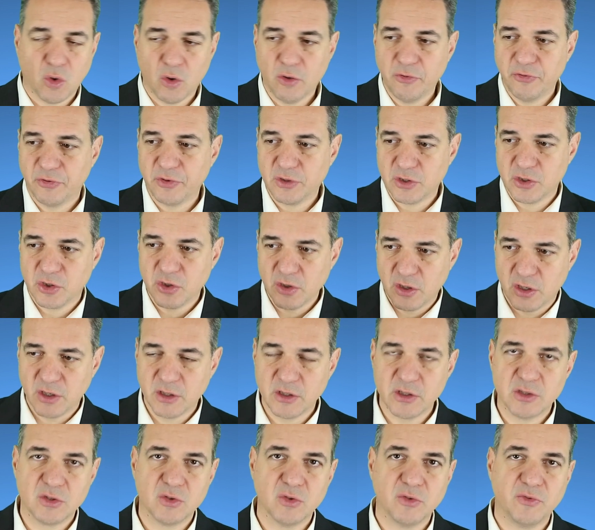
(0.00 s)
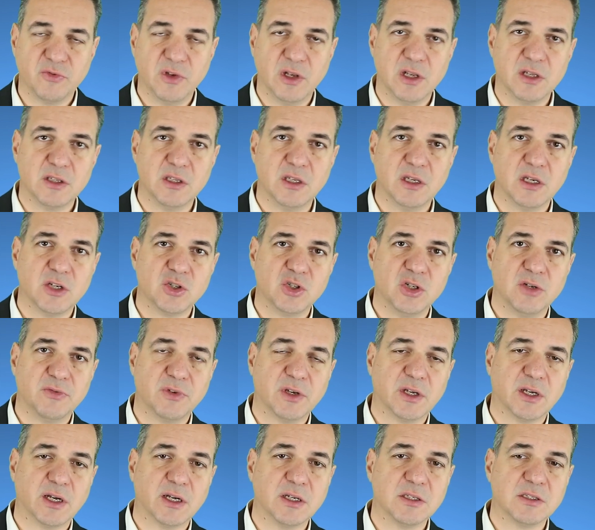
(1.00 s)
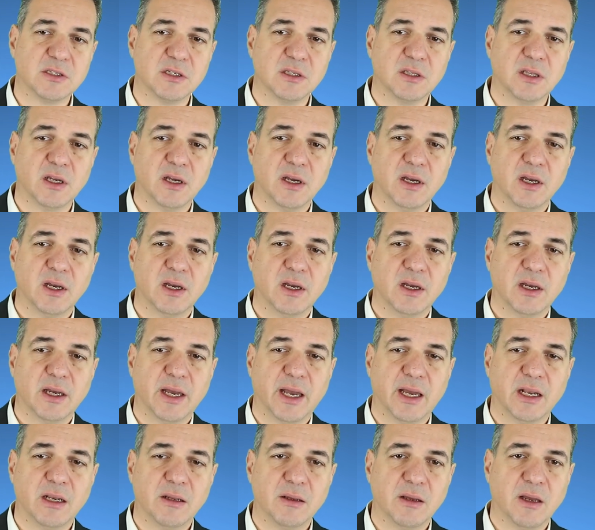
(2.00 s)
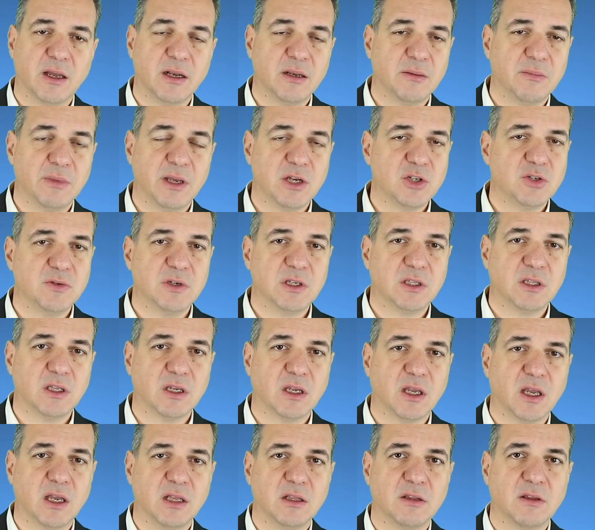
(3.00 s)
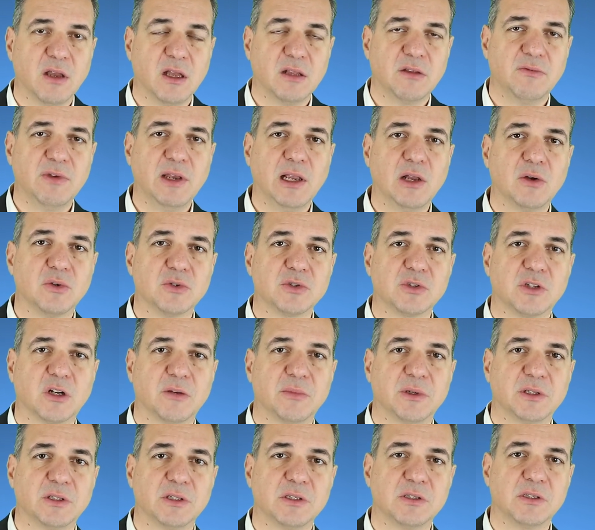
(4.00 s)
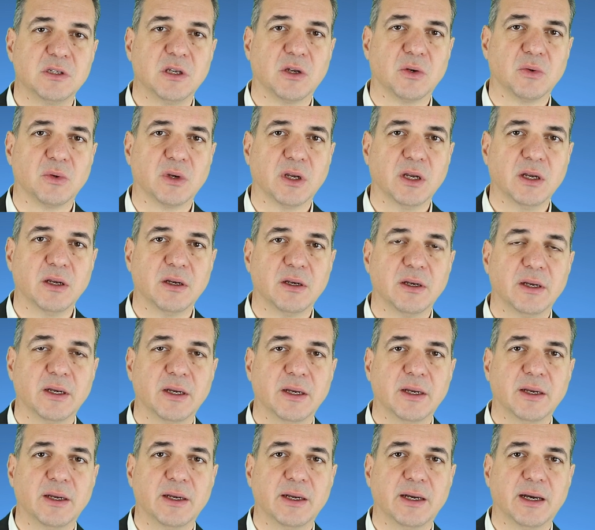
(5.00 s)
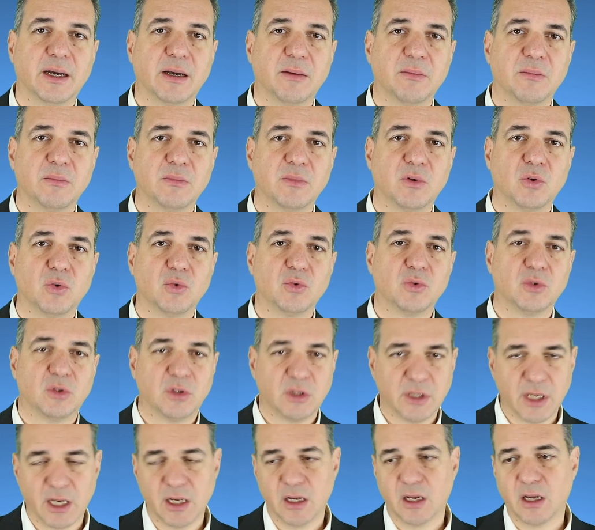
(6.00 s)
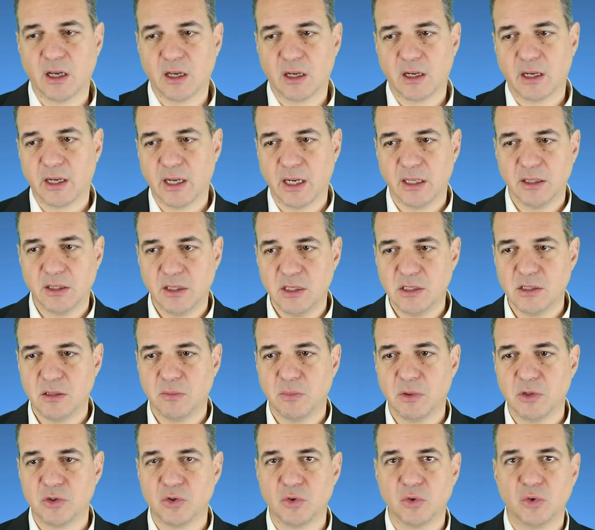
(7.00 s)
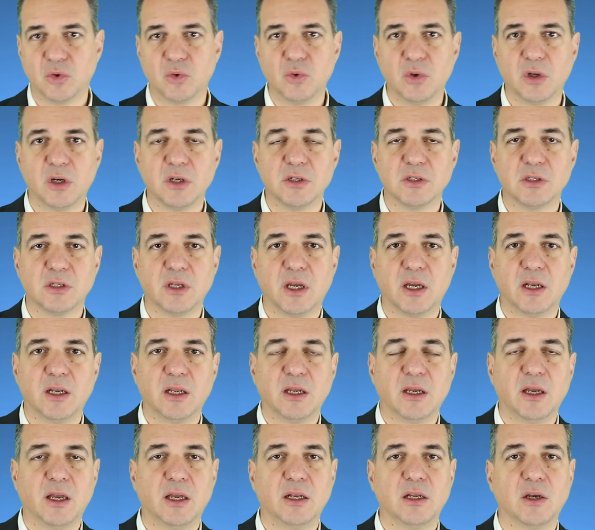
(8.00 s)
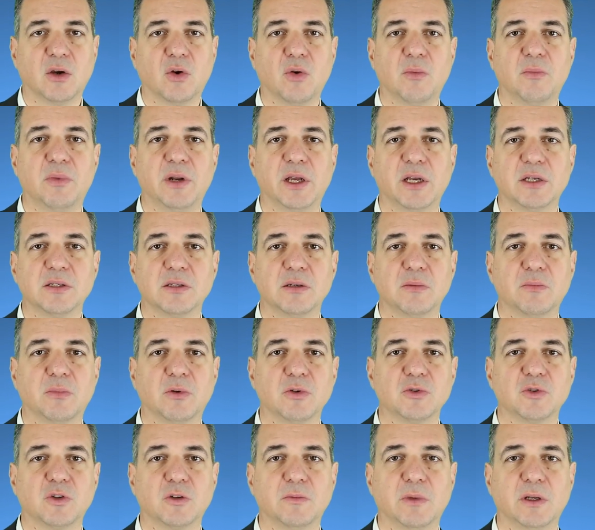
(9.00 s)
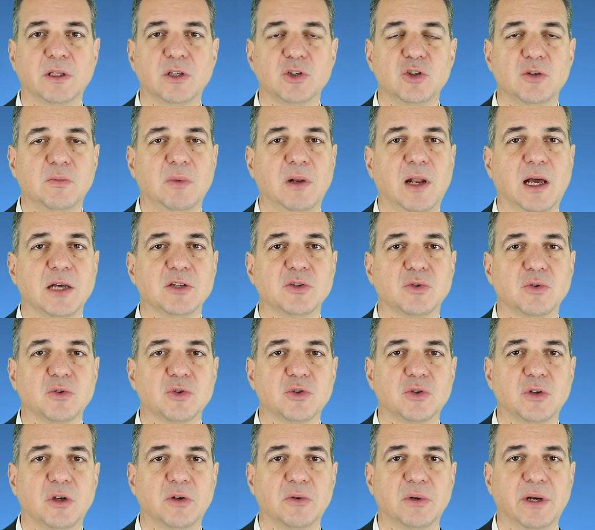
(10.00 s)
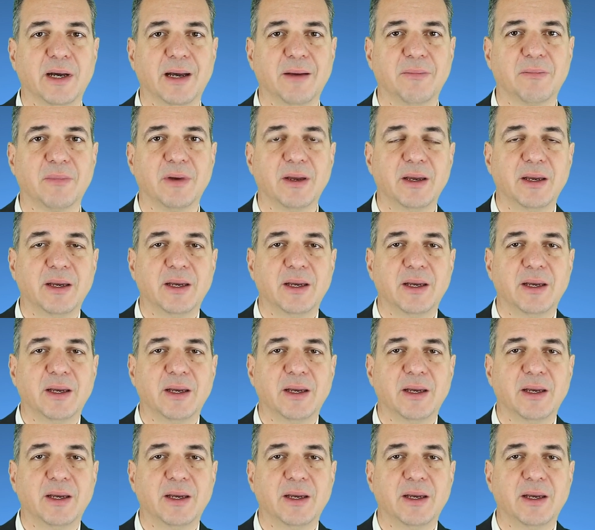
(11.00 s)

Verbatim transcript: oft äh, so viele Dinge schiefgegangen sind, eine, eine mehrschichtige Ent Entwicklungstraumatisierung. Ähm, und dann kann diese Person durchaus eine, eine komplexe posttraumatische Belastungsstörung haben.